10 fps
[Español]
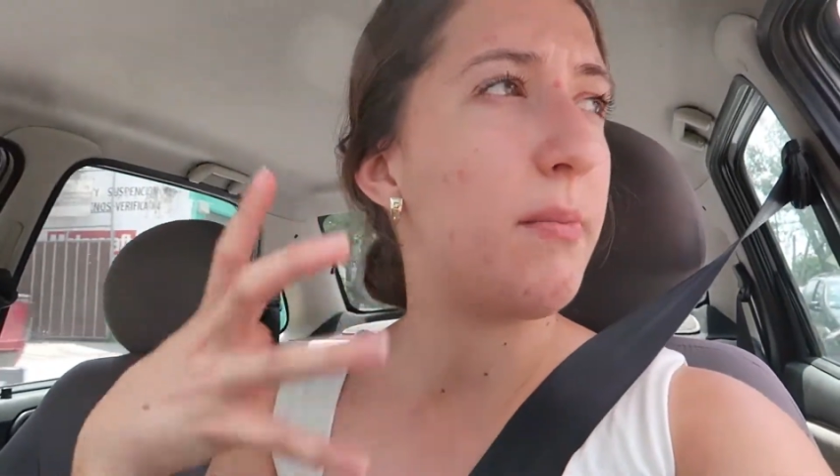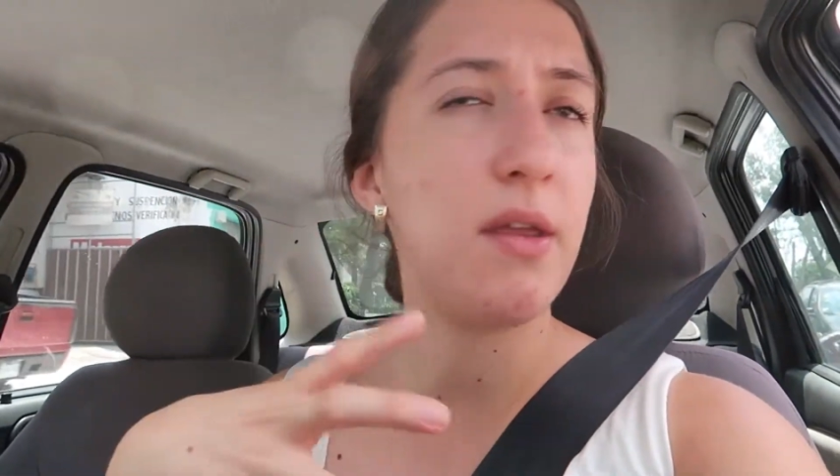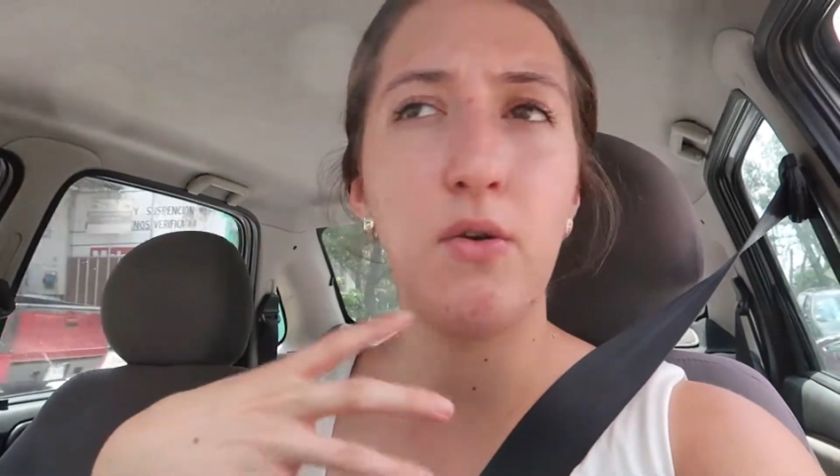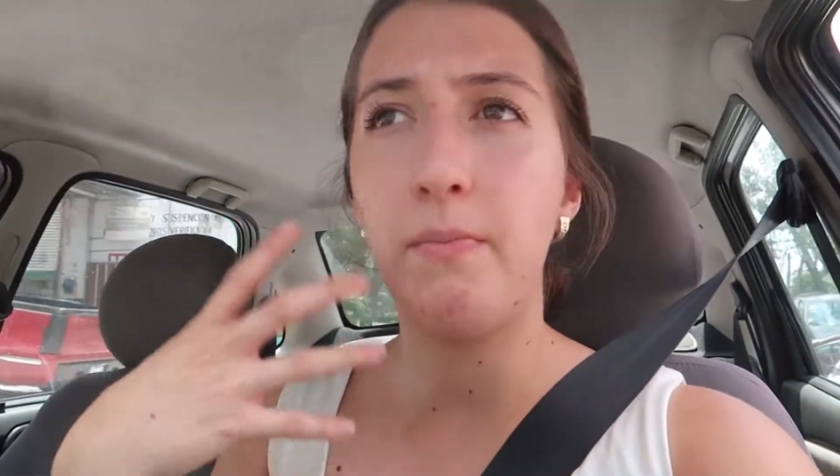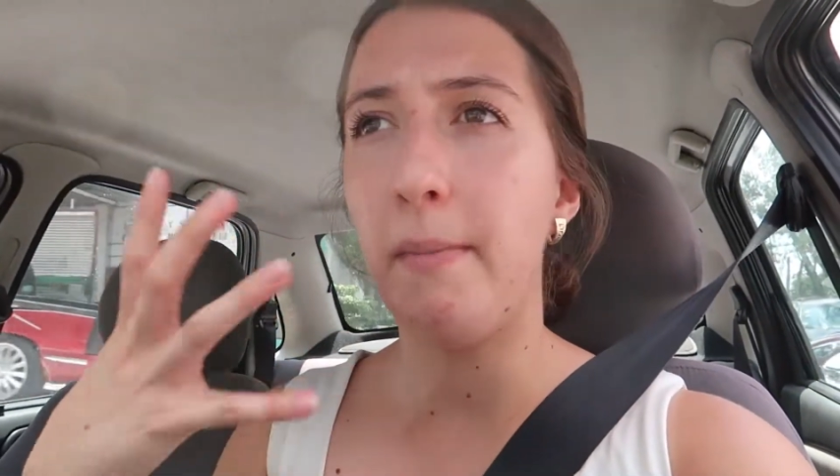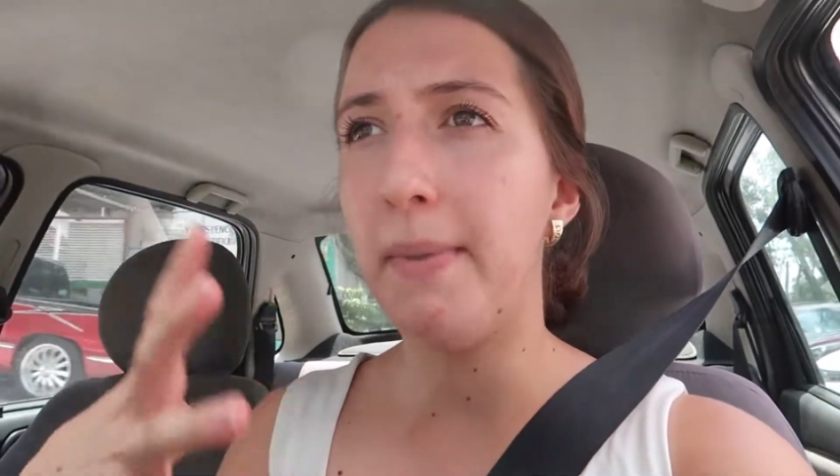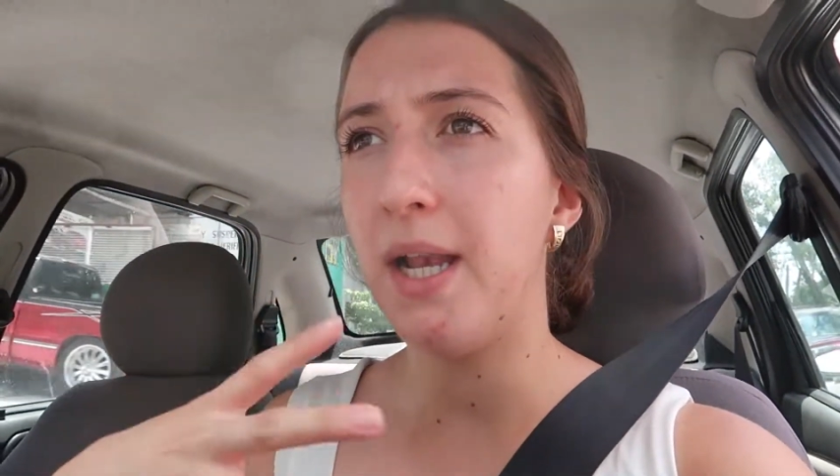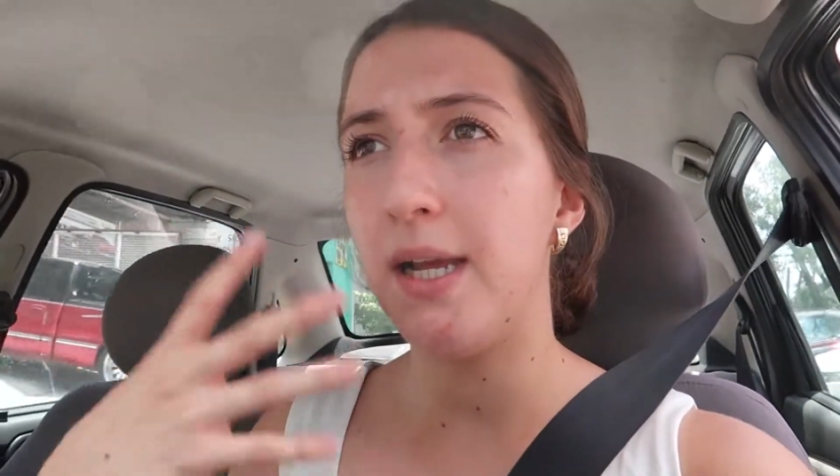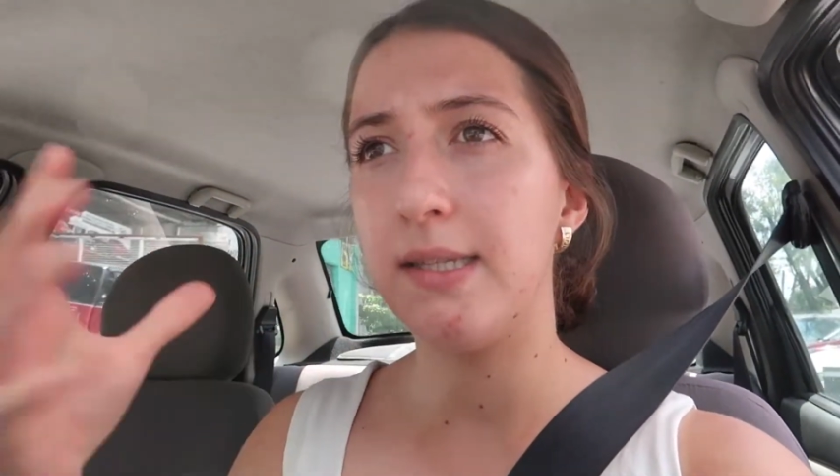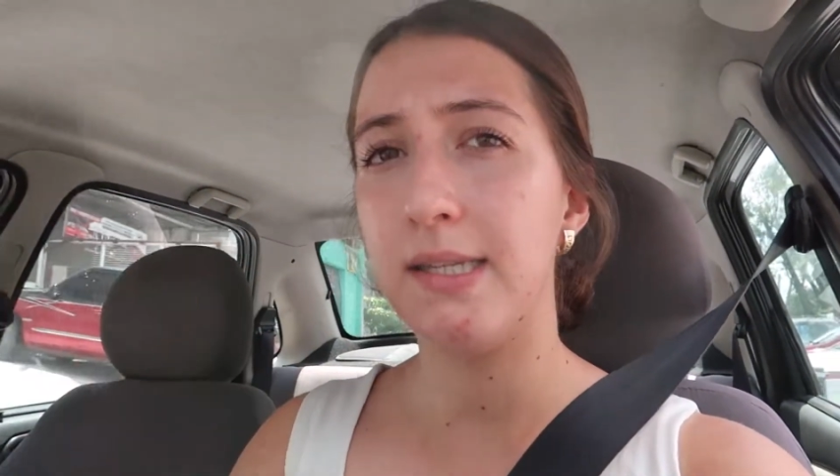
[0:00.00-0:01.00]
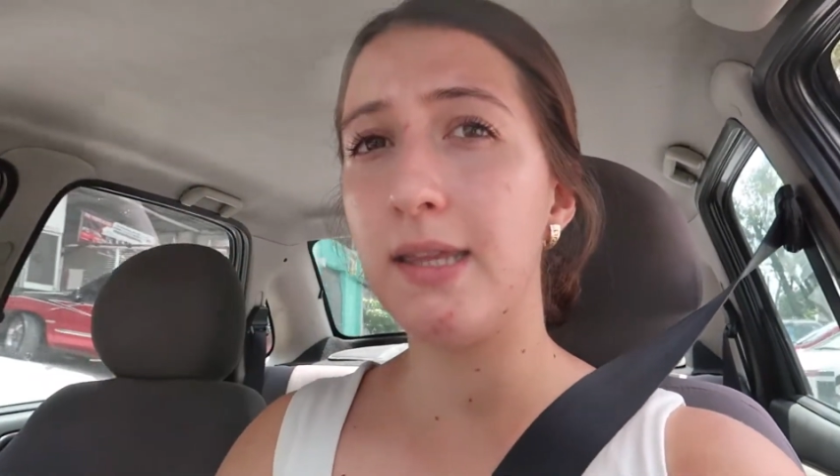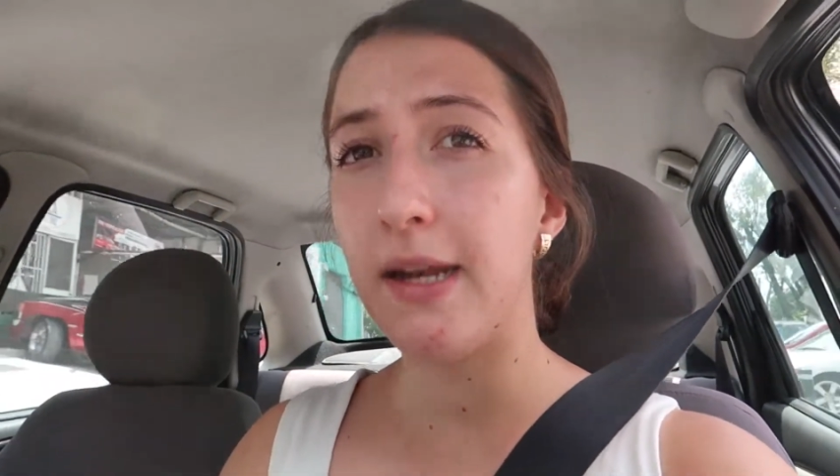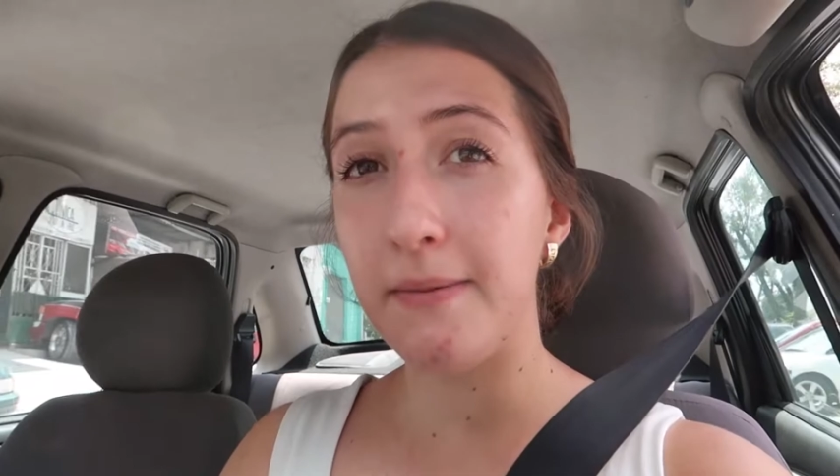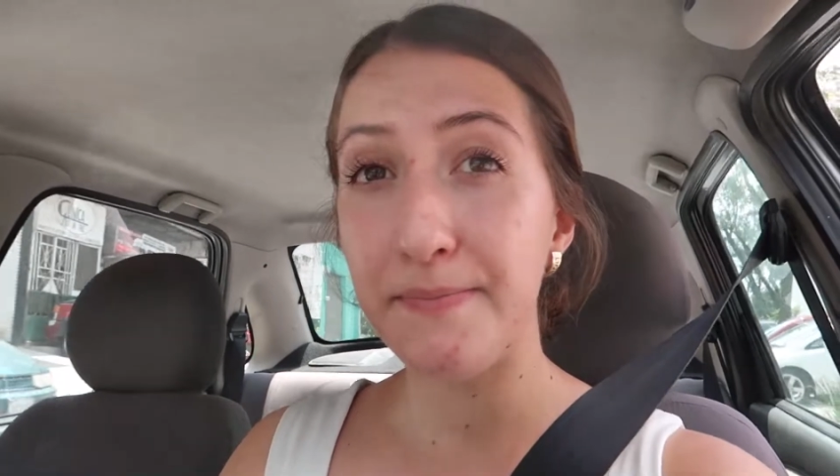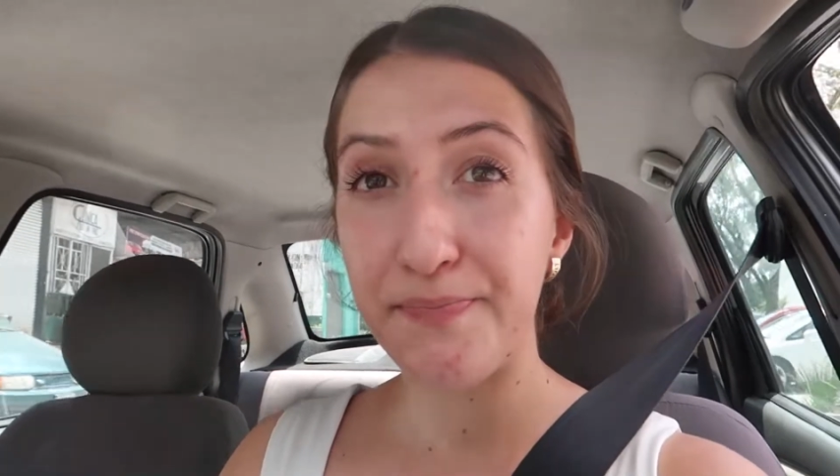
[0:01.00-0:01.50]
pedir un papel,
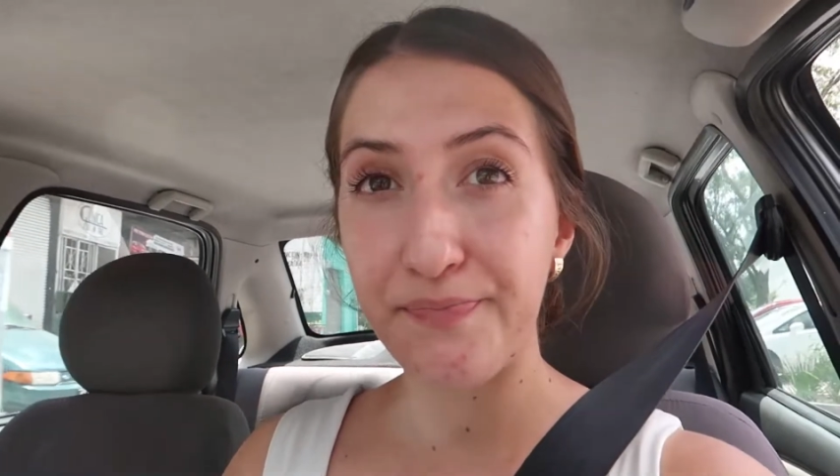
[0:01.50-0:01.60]
etc.